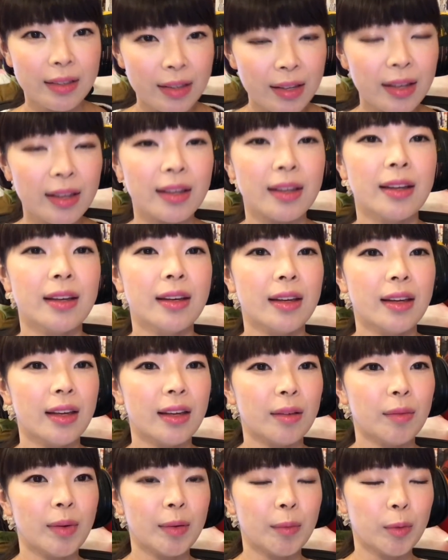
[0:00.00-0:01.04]
で、
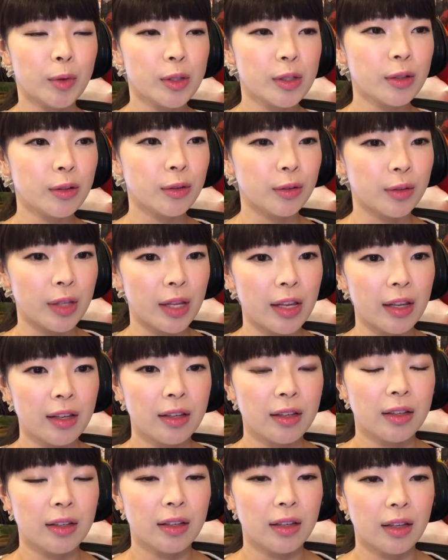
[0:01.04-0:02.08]
えー、まあもちろんね
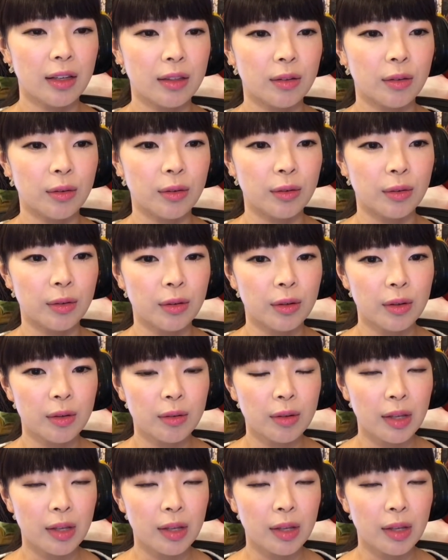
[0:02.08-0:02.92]
えっ、ー、と